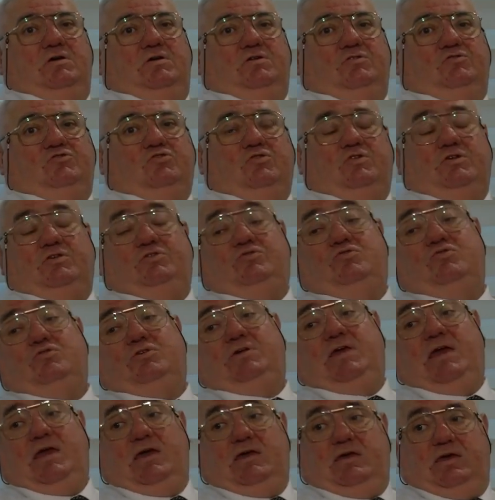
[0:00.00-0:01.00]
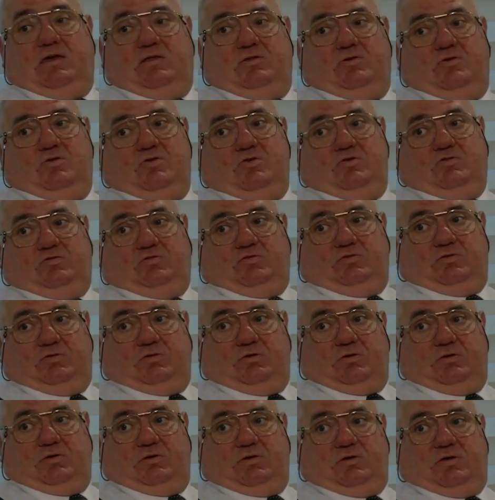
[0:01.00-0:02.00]
Sonra Türkiye'ye geliyor
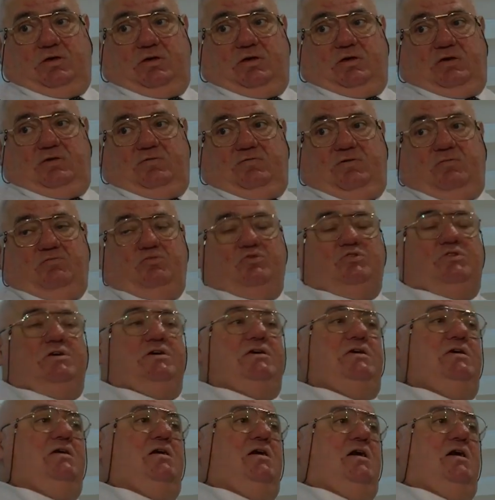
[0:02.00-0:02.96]
ve buradaki